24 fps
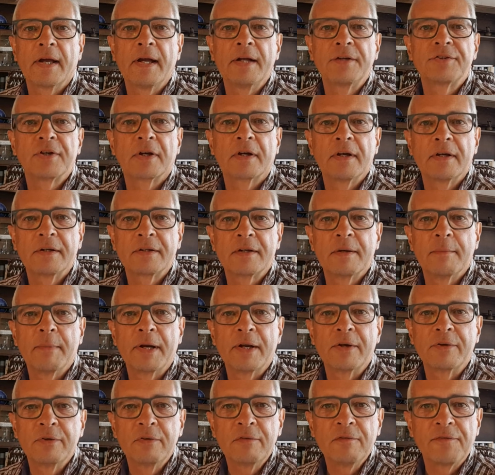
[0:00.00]
Getsche
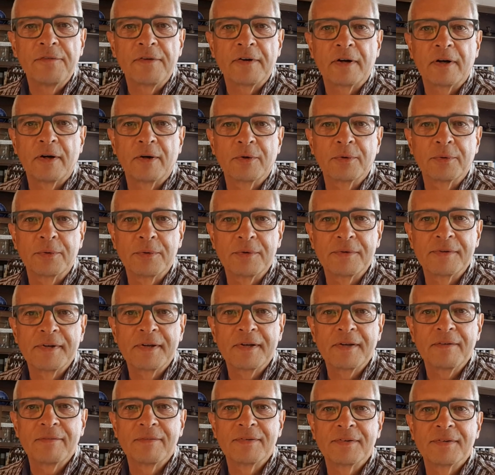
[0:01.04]
Kirchgemeinde Dünnpfarrer
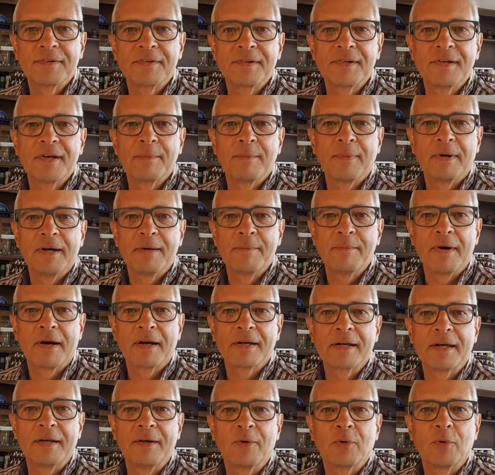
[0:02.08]
Rösing. Wir sind hier bei
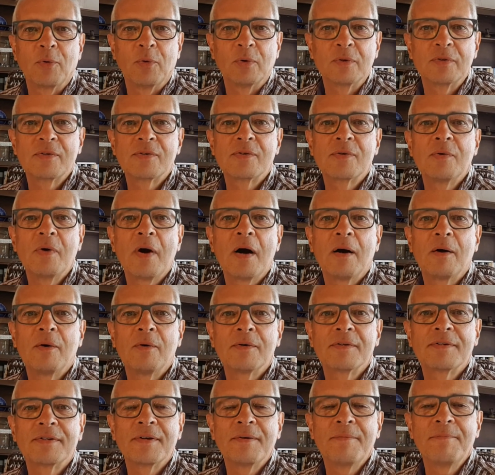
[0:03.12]
Marianne Roth zu
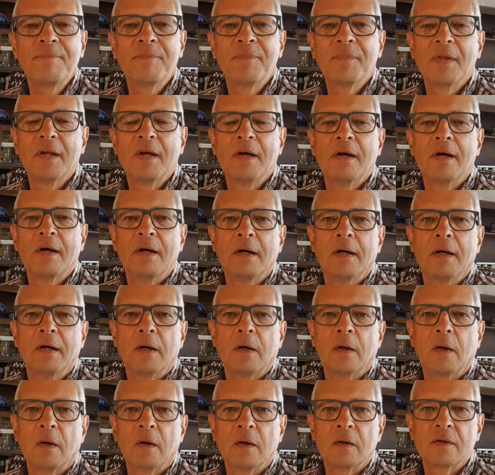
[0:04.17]
Hause
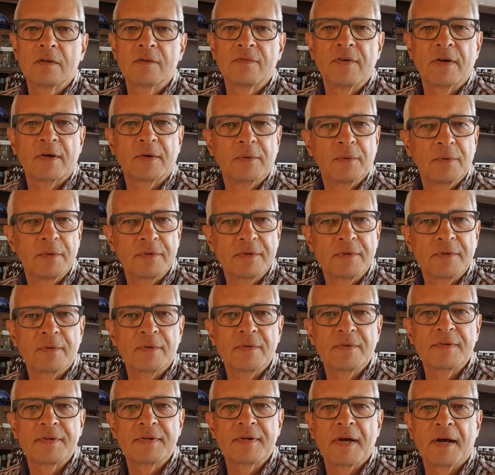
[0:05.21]
und wir grüßen
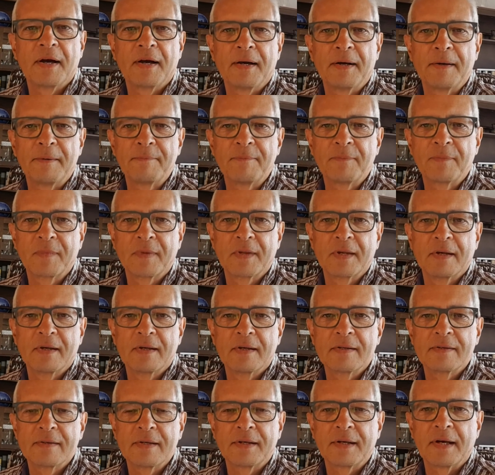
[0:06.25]
uns ja
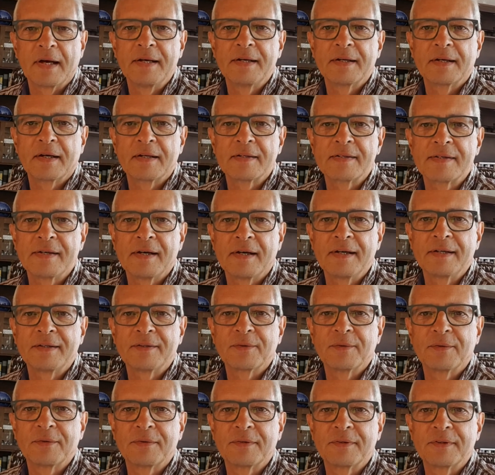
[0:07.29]
seit einiger Zeit
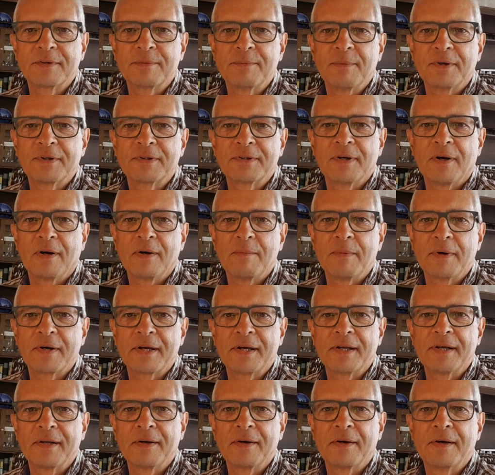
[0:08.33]
und ich möchte auch
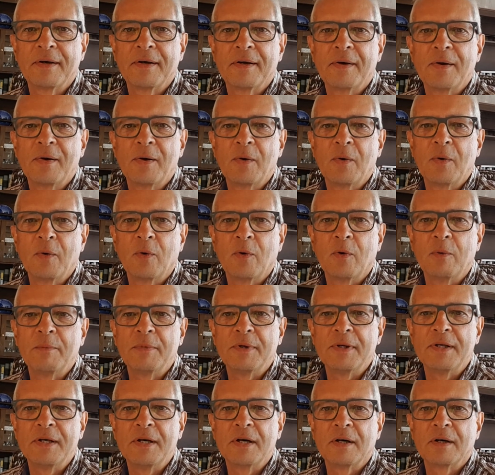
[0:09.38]
Marianne um
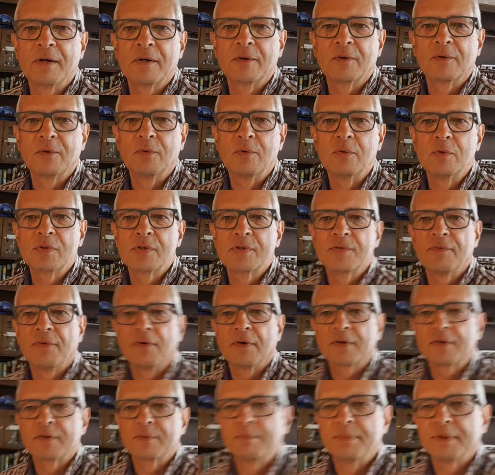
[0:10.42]
ihr
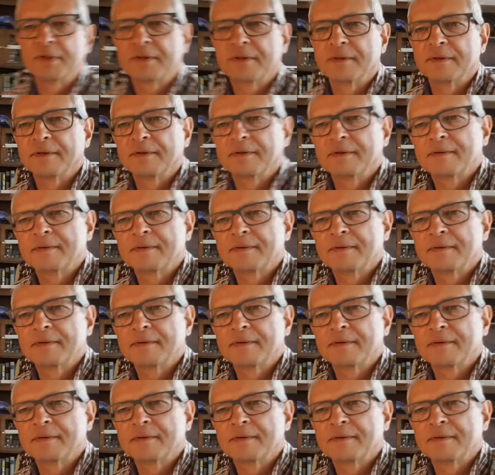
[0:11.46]
Grußwort bitten.